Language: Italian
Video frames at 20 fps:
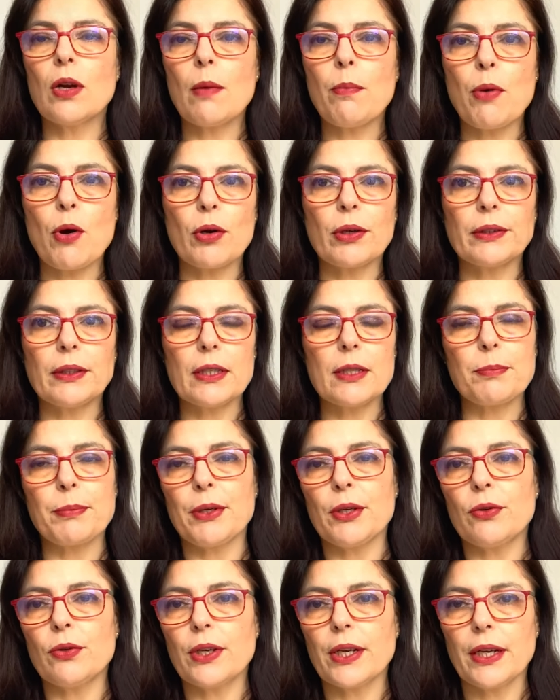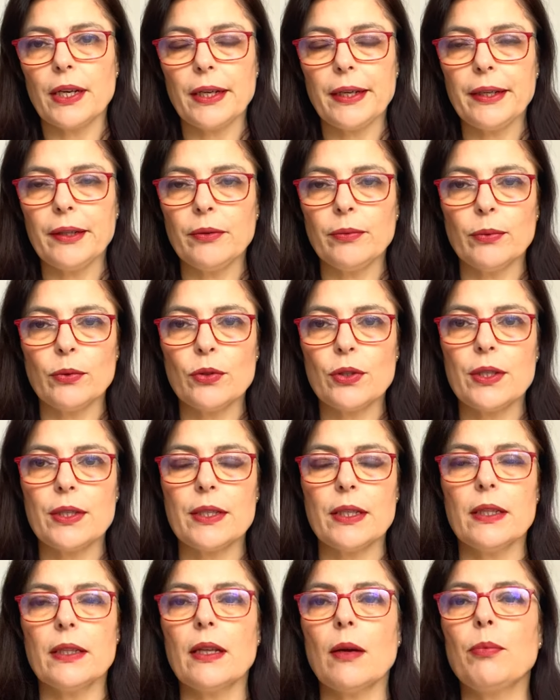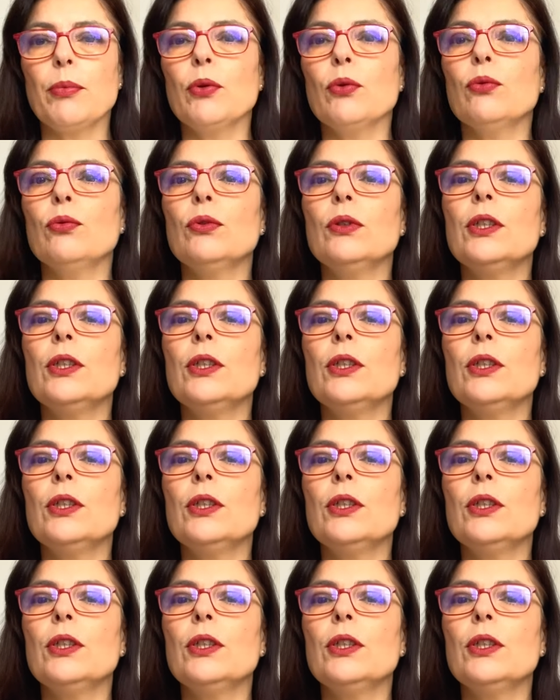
la porta, spero che non si senta più.